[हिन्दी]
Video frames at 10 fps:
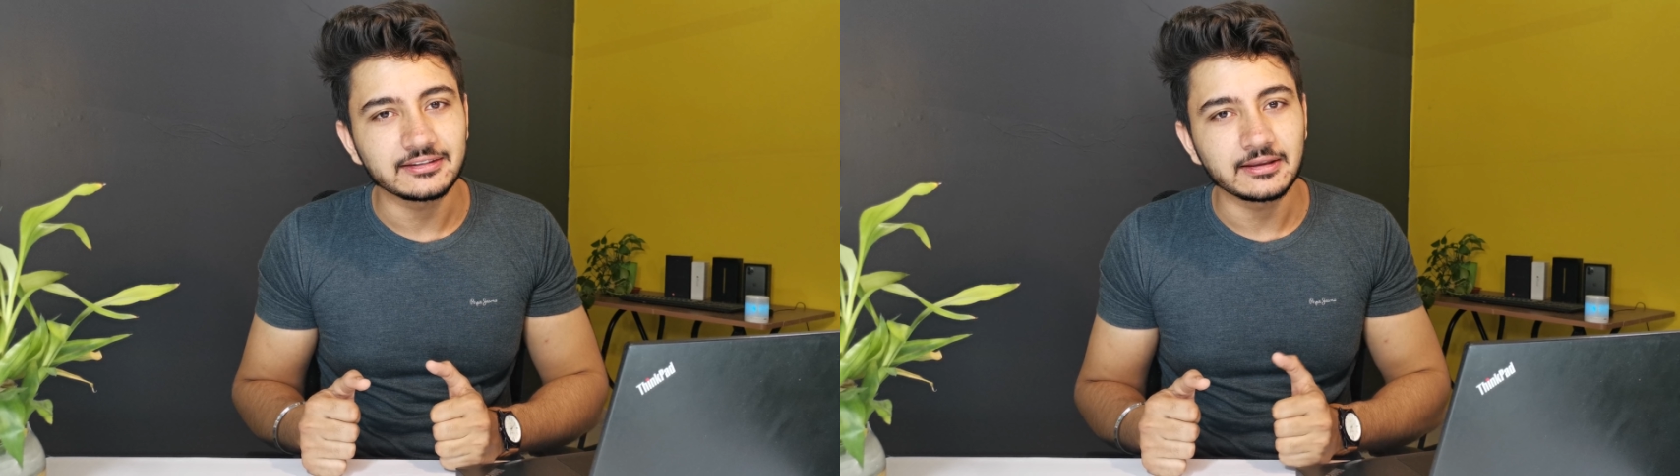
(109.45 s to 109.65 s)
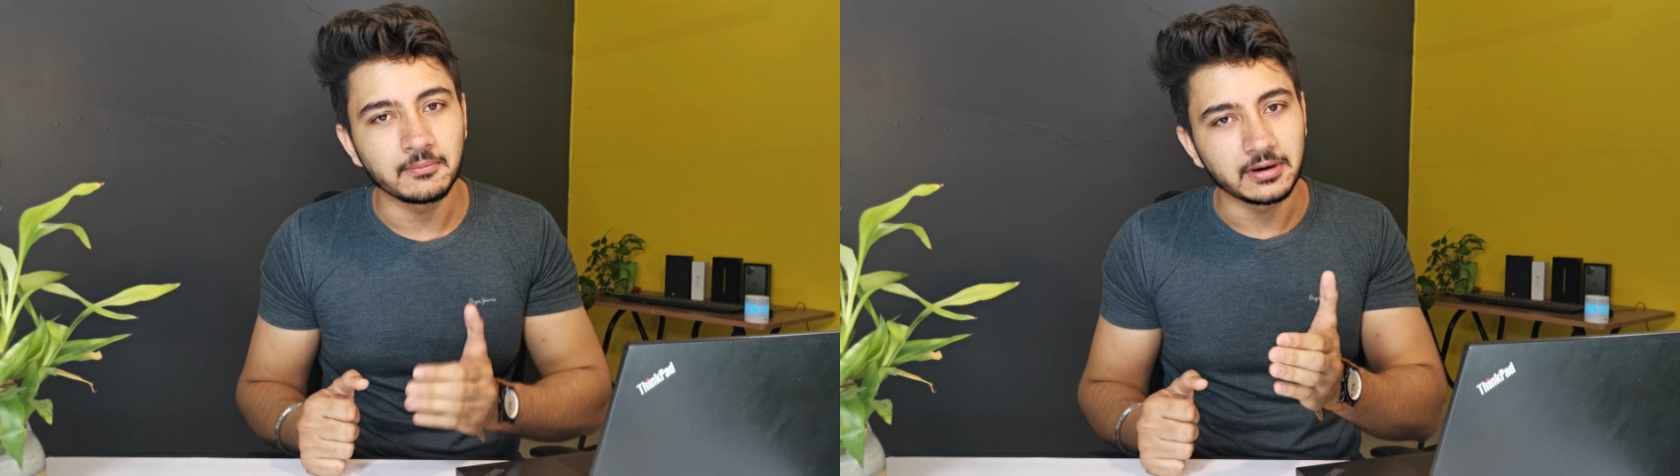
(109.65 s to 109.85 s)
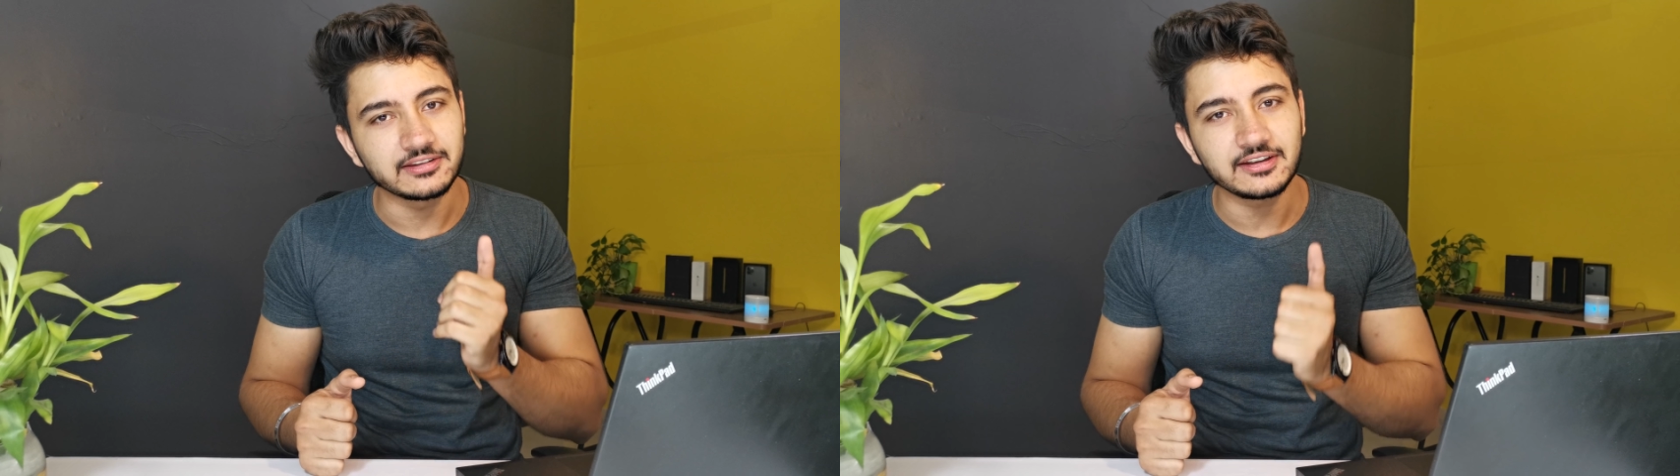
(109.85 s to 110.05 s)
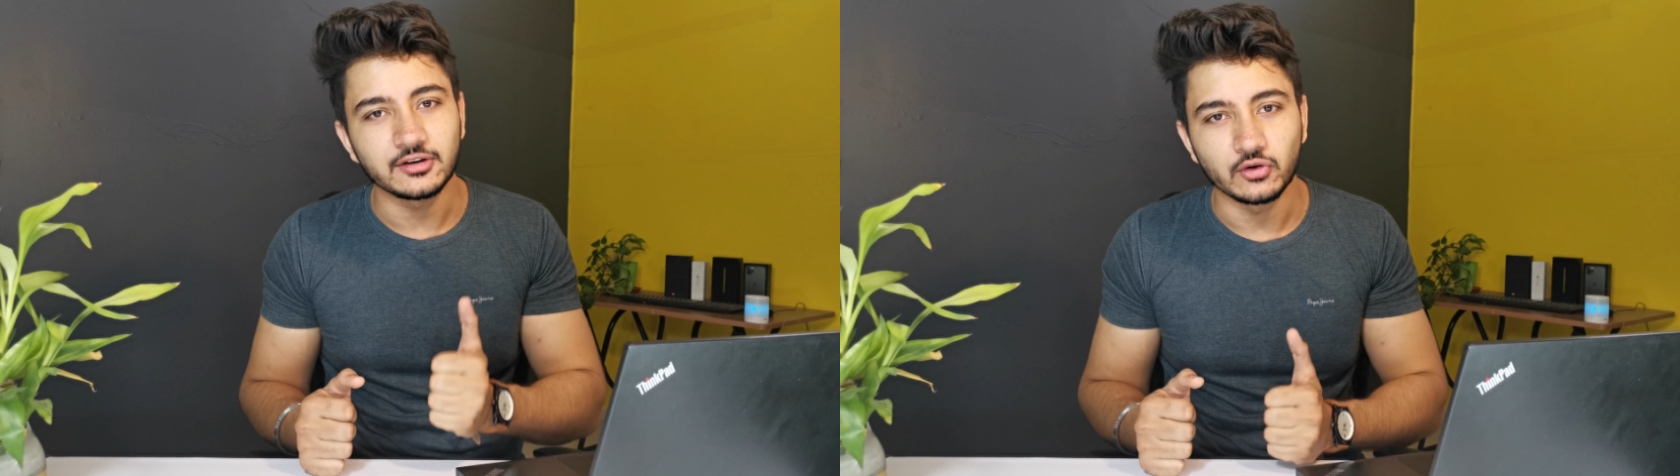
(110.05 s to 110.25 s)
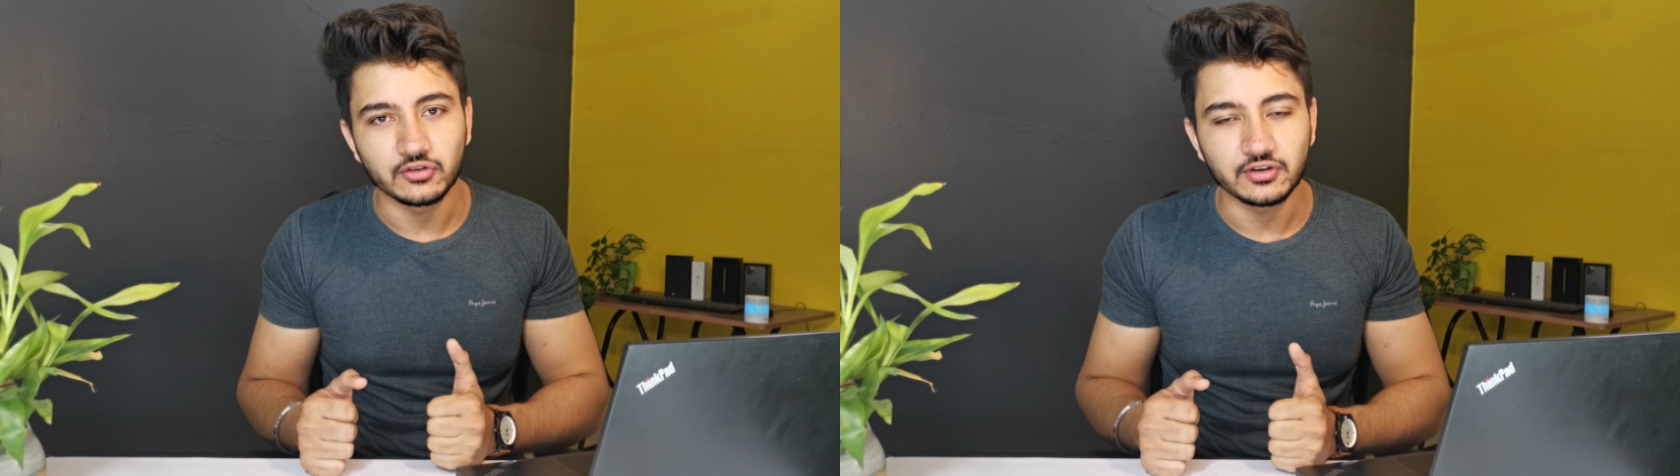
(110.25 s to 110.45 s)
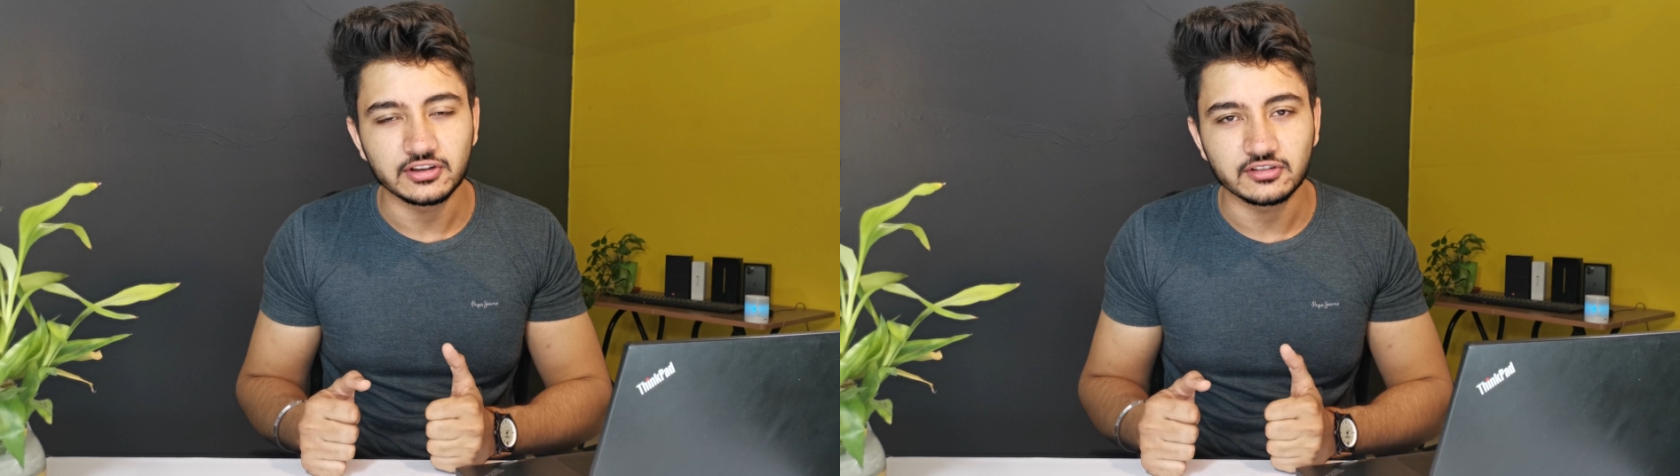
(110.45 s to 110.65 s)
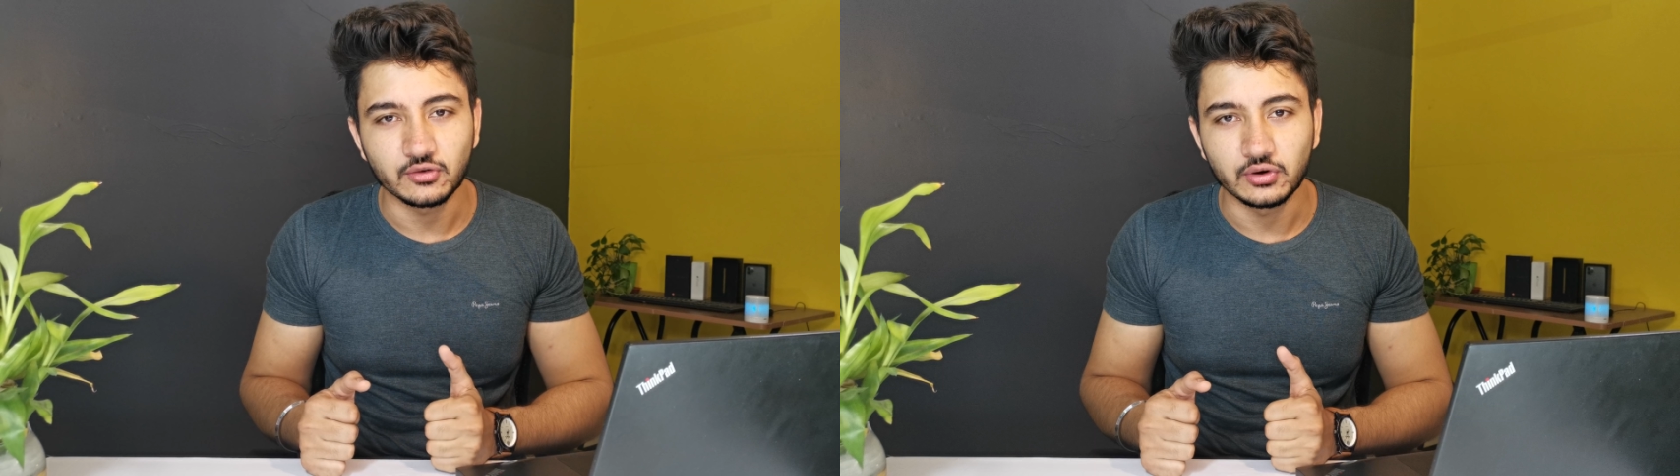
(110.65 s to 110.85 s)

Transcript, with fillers: चीज़ें मर्जी के नोटिफिकेशन